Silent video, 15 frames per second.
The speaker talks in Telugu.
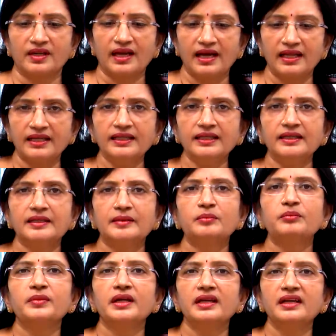కానీ
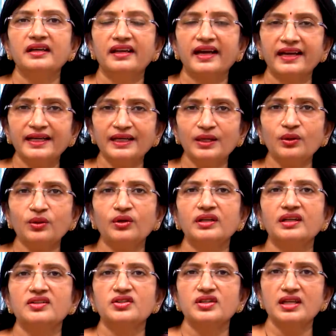మీ డైట్లో
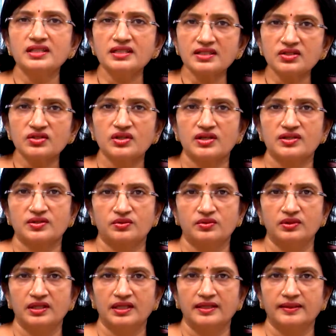కొన్ని చేంజెస్
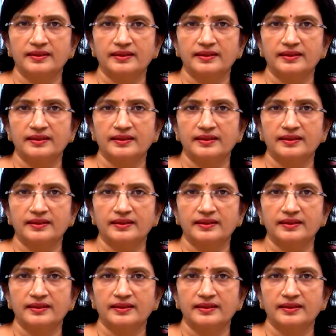చేసుకుంటే